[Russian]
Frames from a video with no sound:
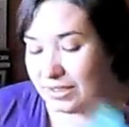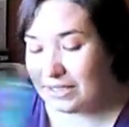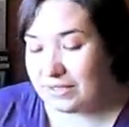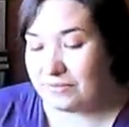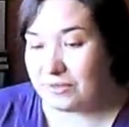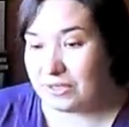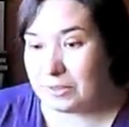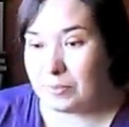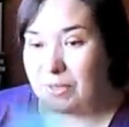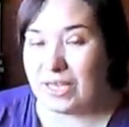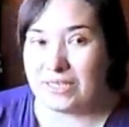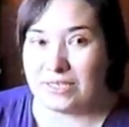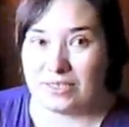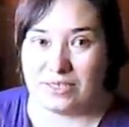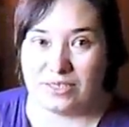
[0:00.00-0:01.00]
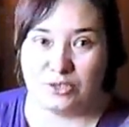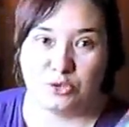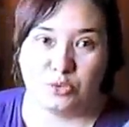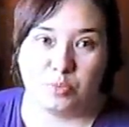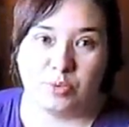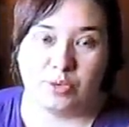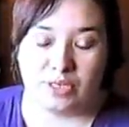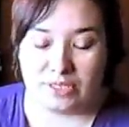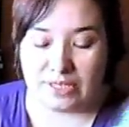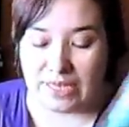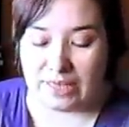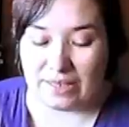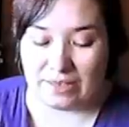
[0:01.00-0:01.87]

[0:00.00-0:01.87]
из Сикс Прайса хочу показать,